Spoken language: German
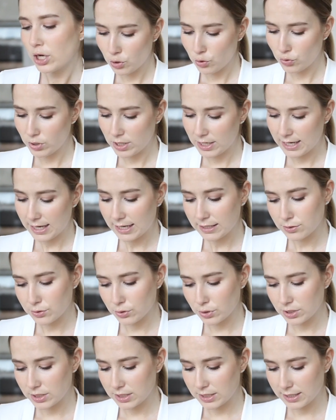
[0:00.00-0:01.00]

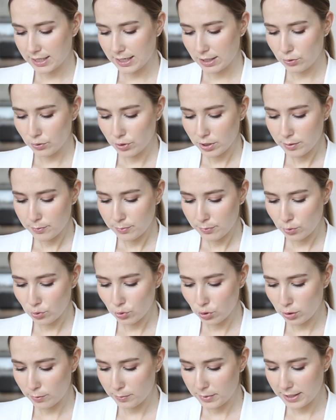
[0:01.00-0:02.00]
198 Kalorien pro
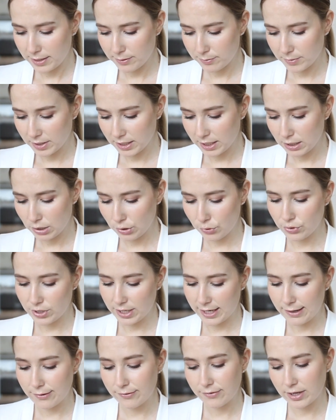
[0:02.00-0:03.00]
kompletten Riegel und
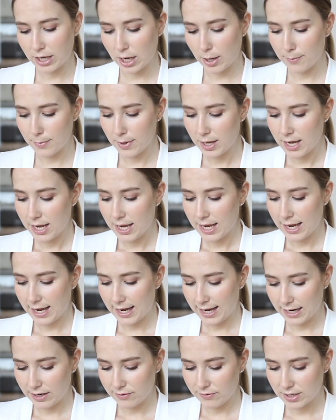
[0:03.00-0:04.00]
11 Gramm
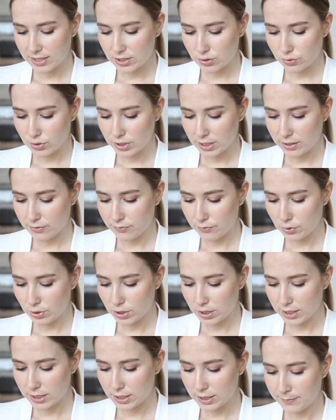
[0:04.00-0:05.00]
Eiweiß und halt
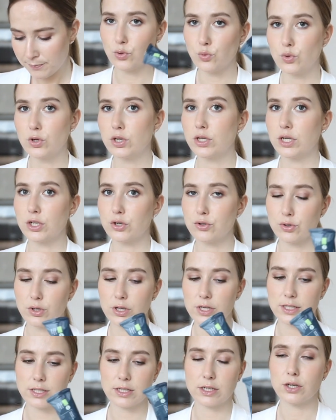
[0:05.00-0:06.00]
wirklich nur
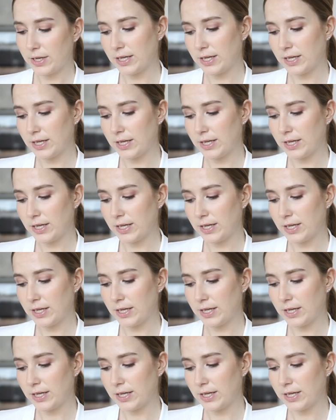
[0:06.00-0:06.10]
natürliche